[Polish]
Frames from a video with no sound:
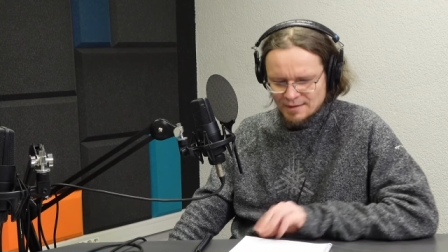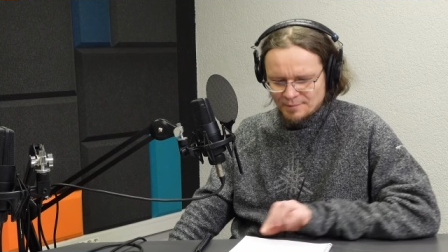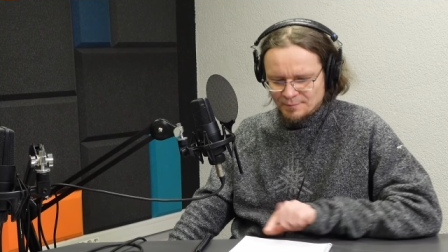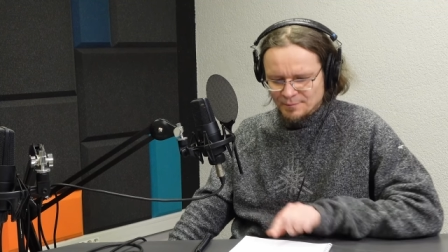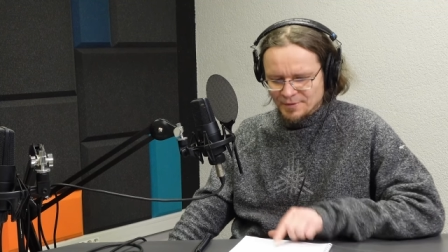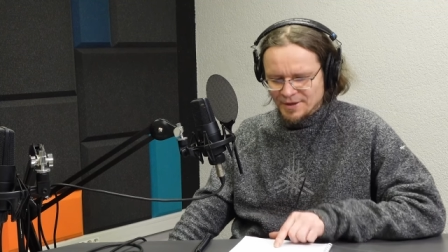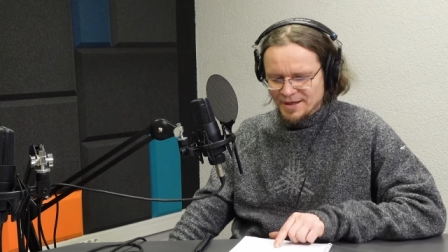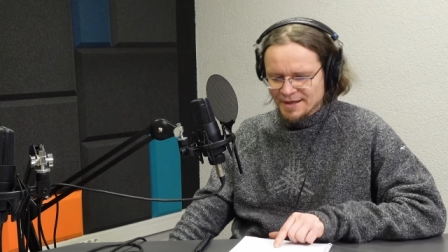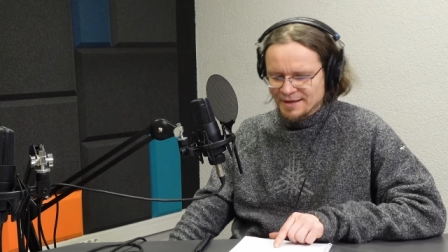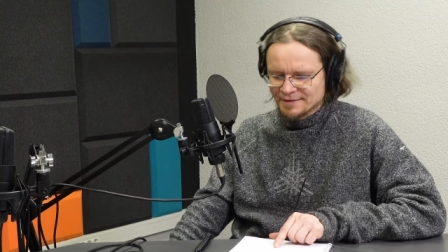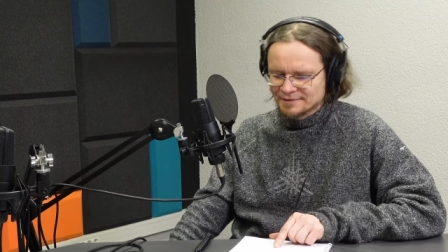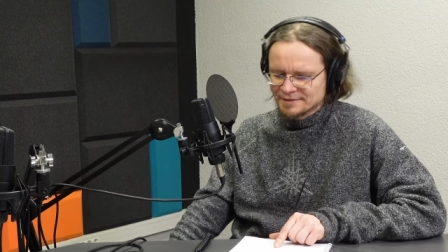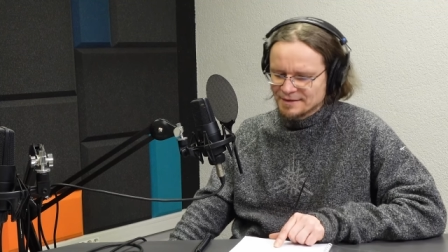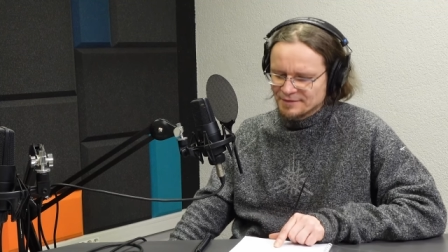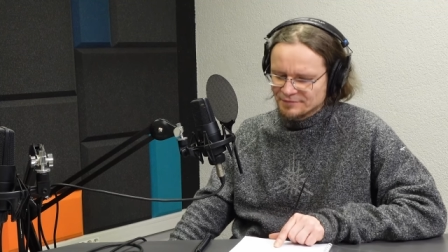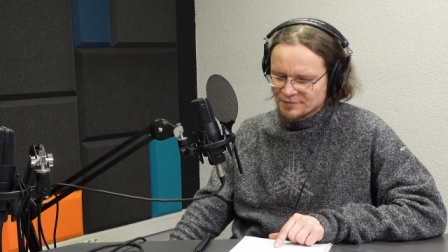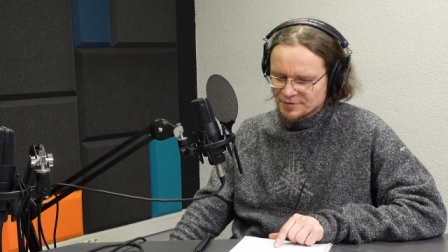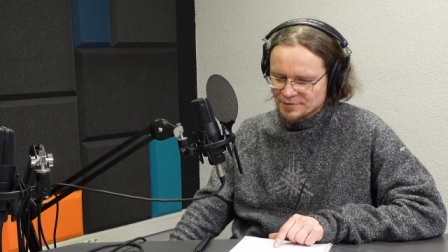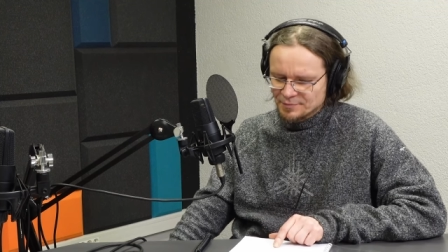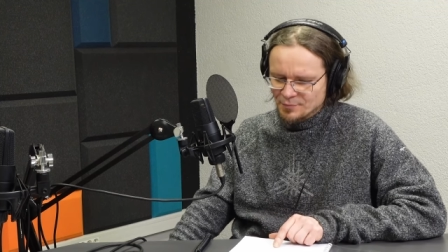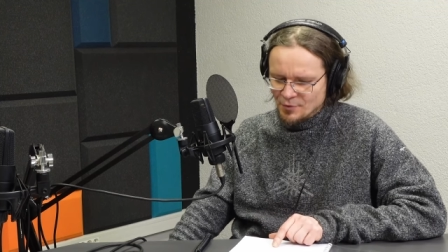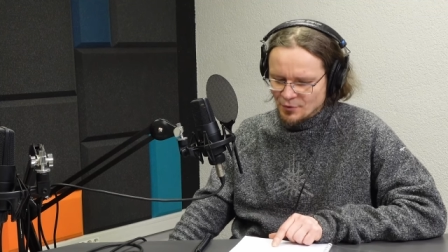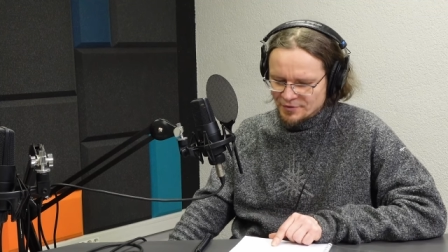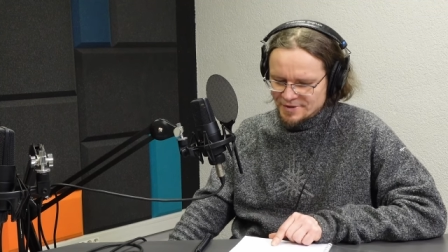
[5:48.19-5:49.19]
Brian
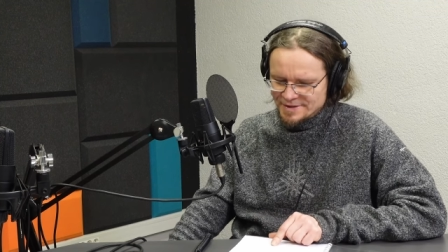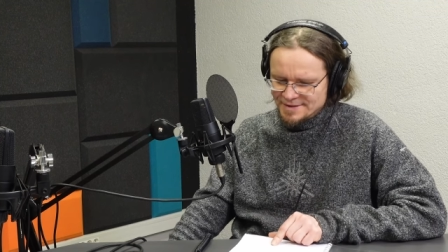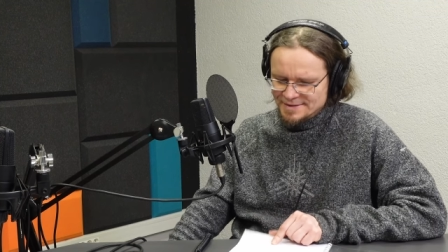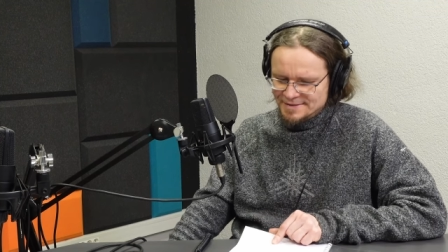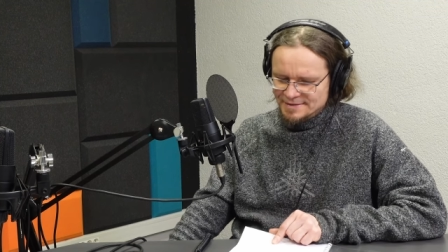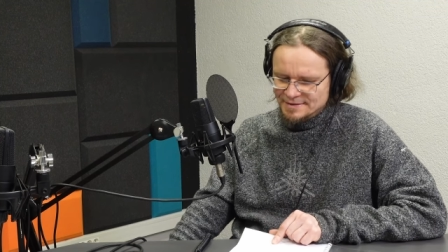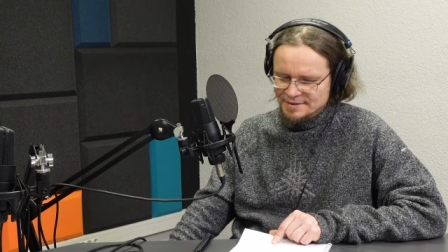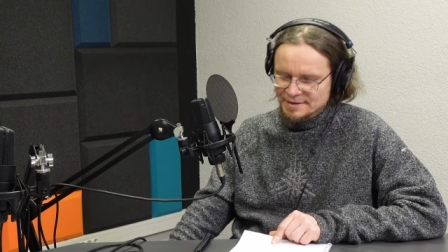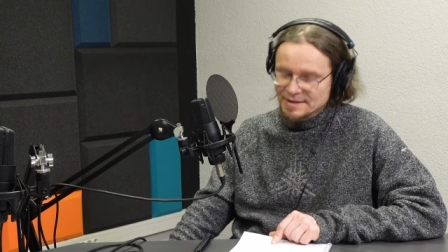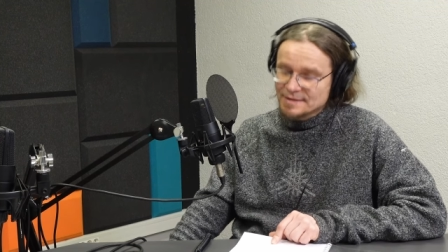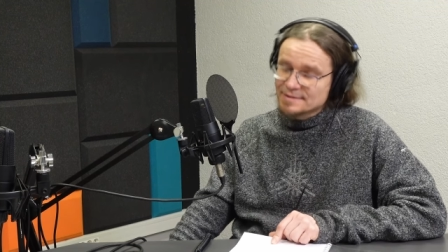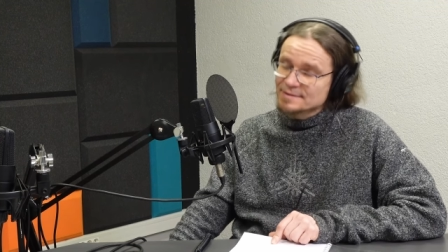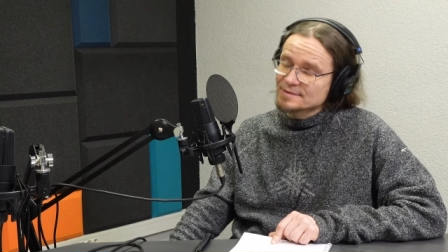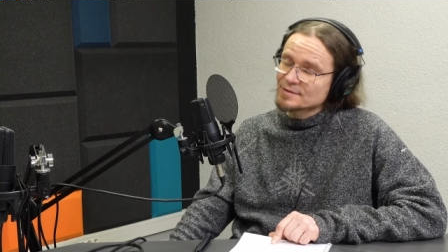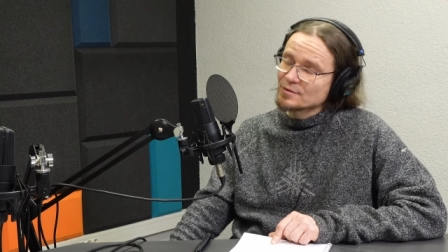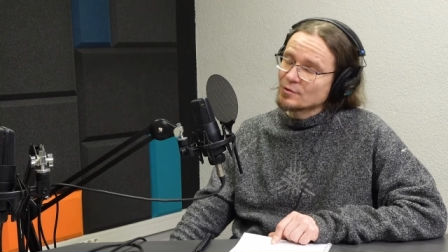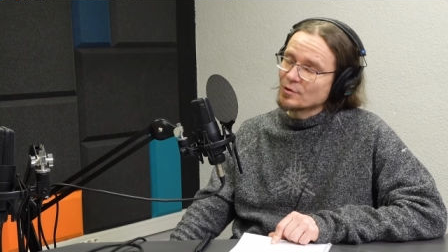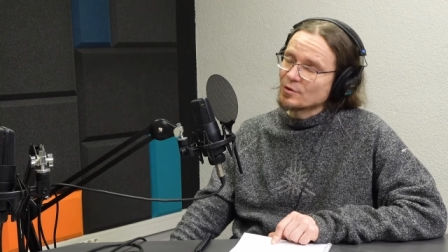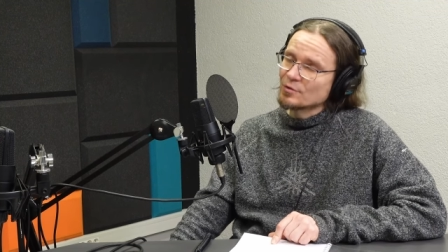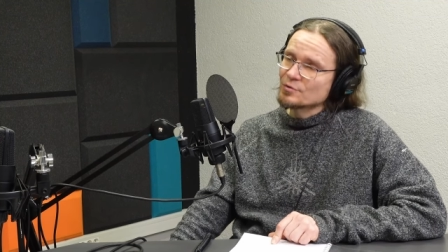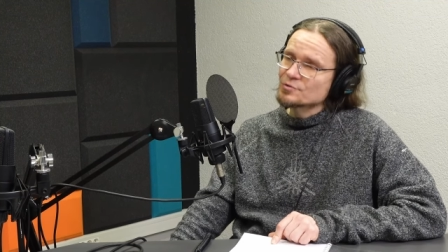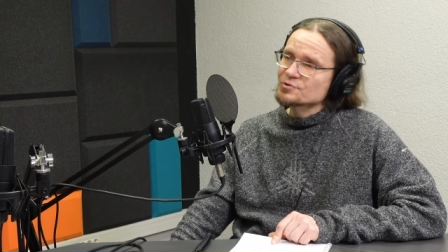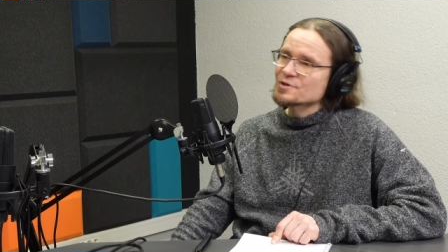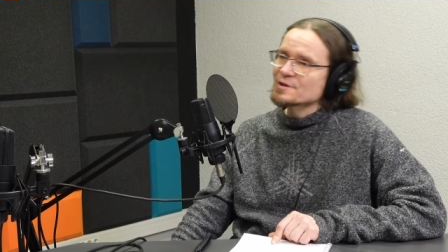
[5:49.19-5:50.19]
David Morris jest to,